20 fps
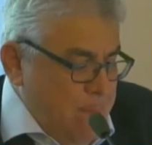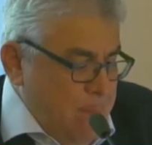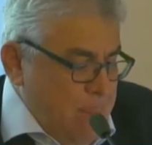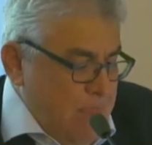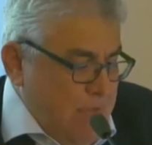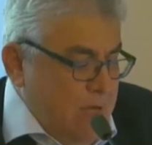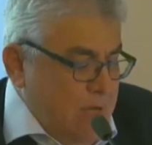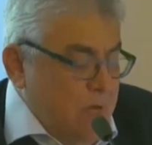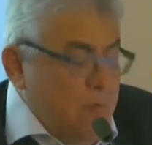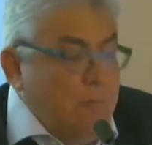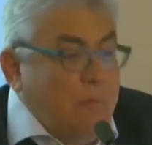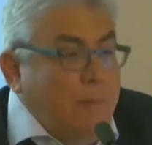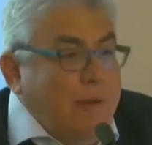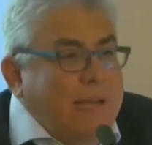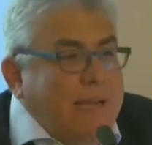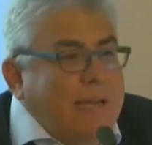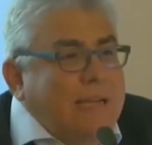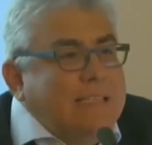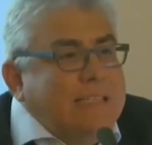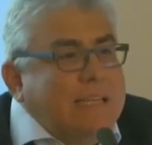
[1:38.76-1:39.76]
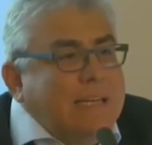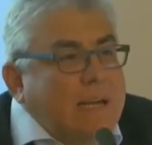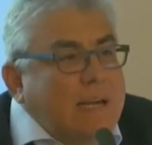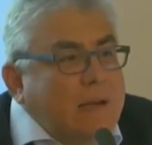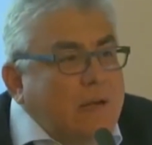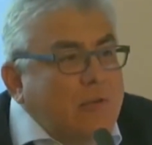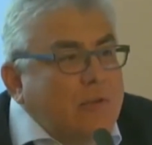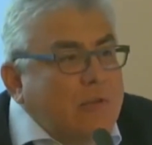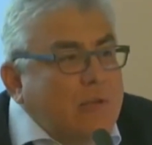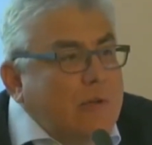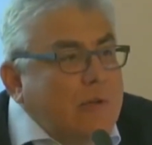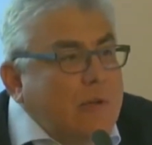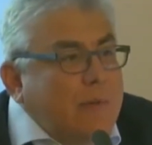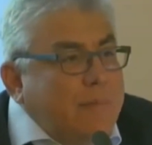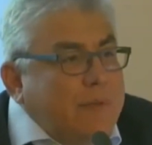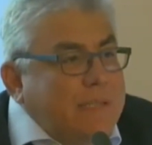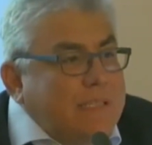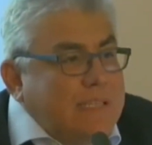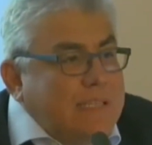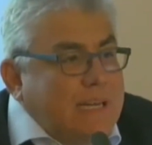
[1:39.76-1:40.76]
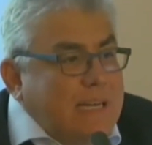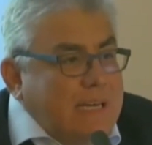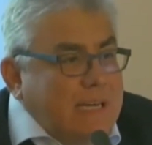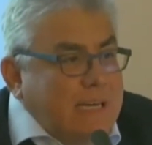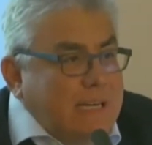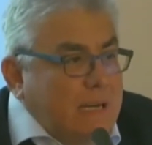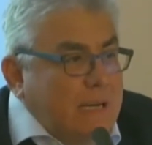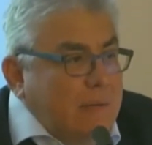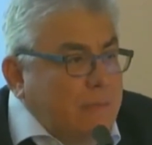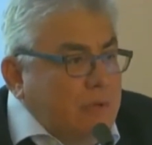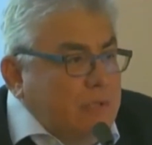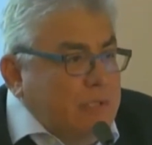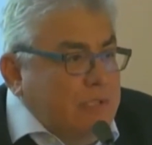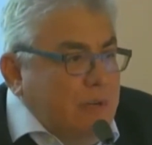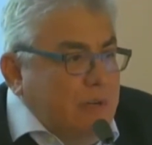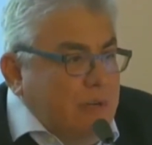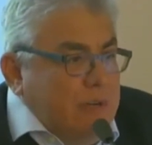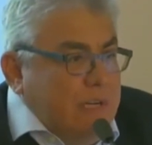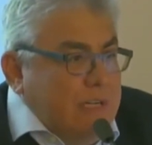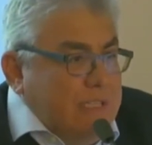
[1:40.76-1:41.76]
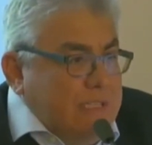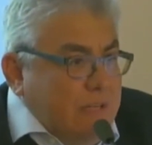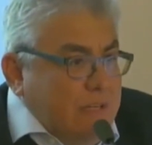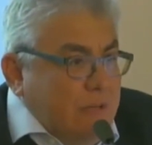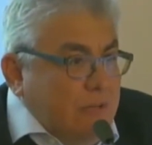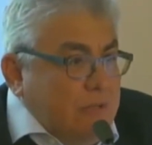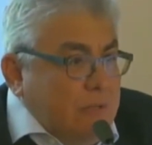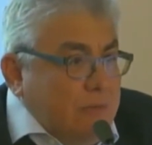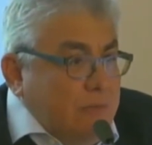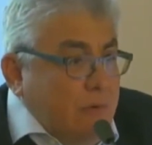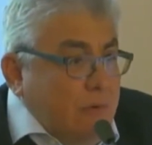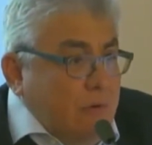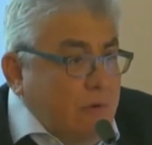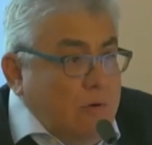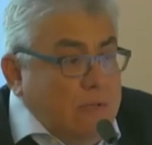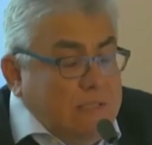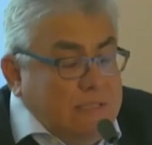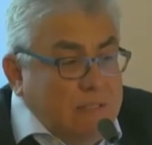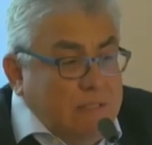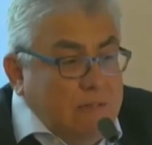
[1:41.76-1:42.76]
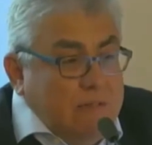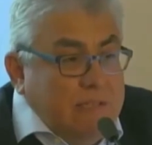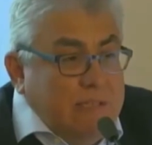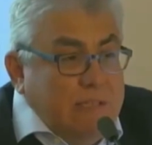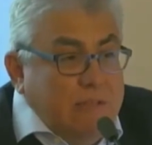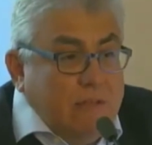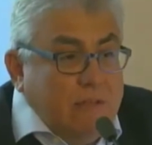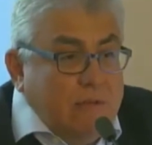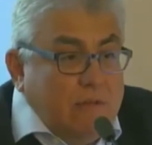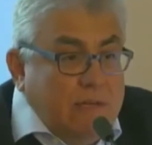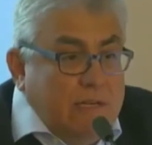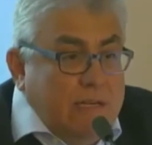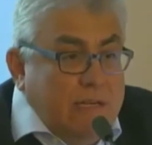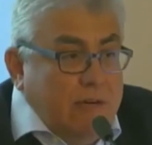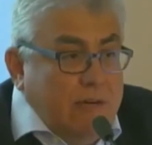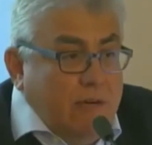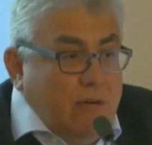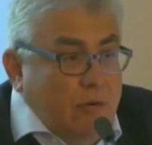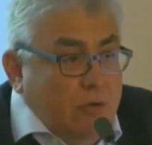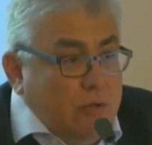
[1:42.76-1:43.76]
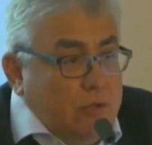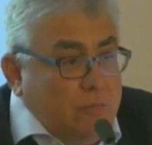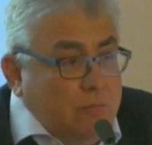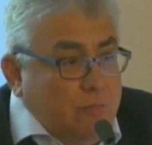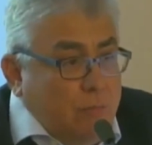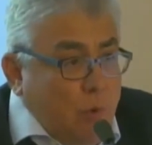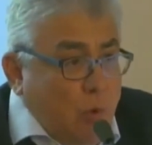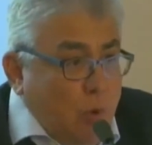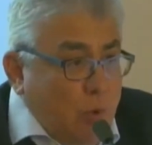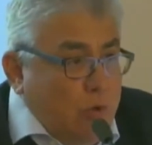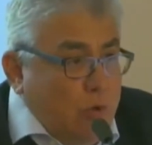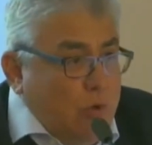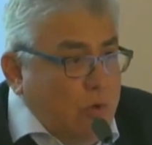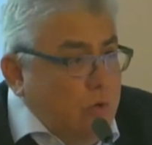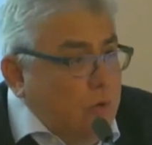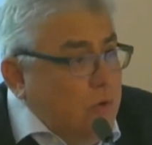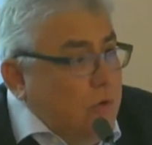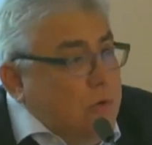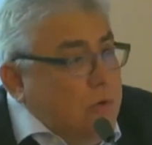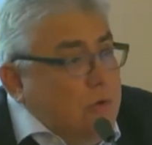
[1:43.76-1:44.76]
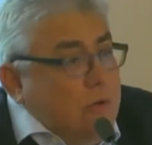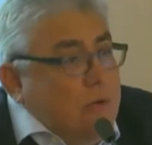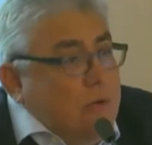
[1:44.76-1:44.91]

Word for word: in un paese che continua a pensare che la Posidonia sia lo, anzi come dicono quelli del no, lo sporco.